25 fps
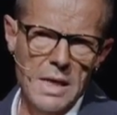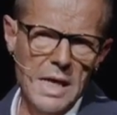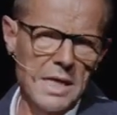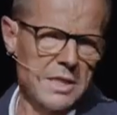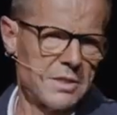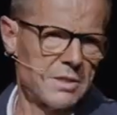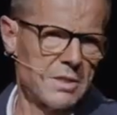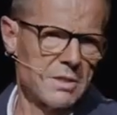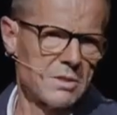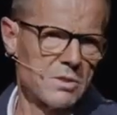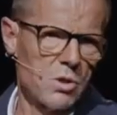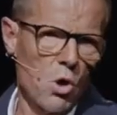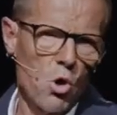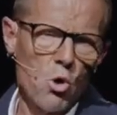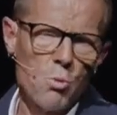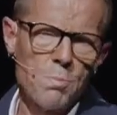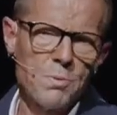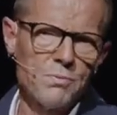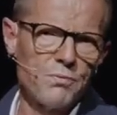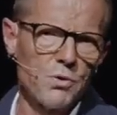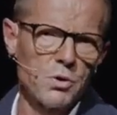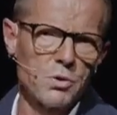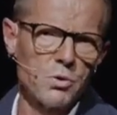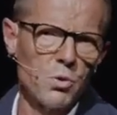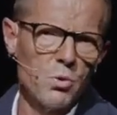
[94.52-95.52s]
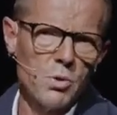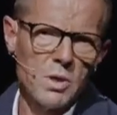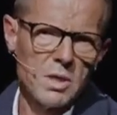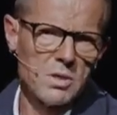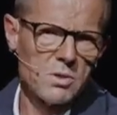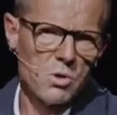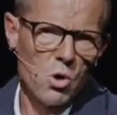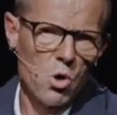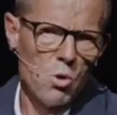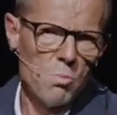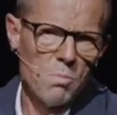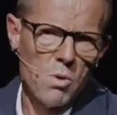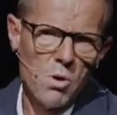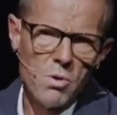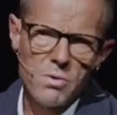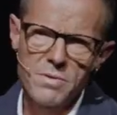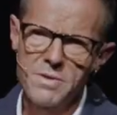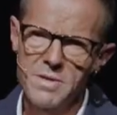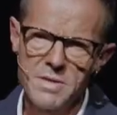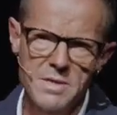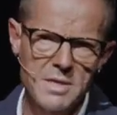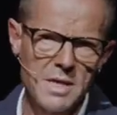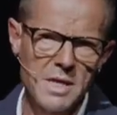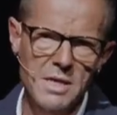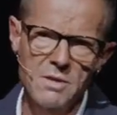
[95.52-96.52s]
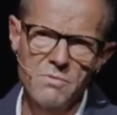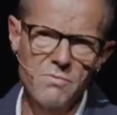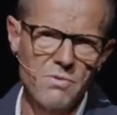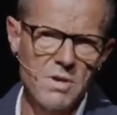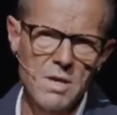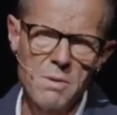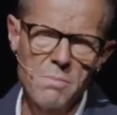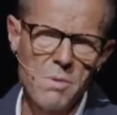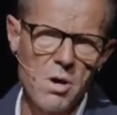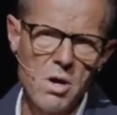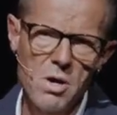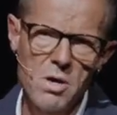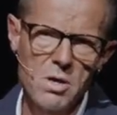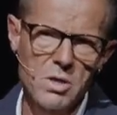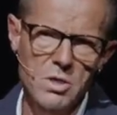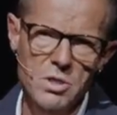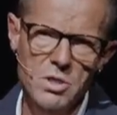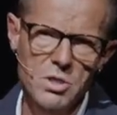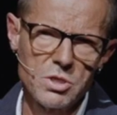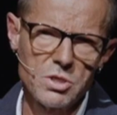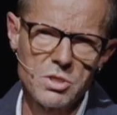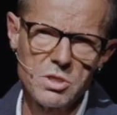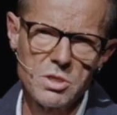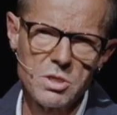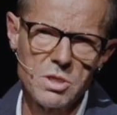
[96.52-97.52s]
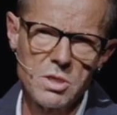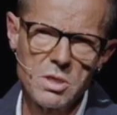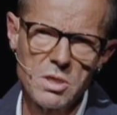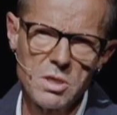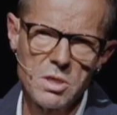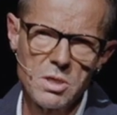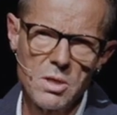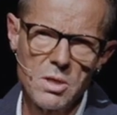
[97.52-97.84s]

Dann ist der Zauber von teuren Traumhochzeit irgendwie am Arsch.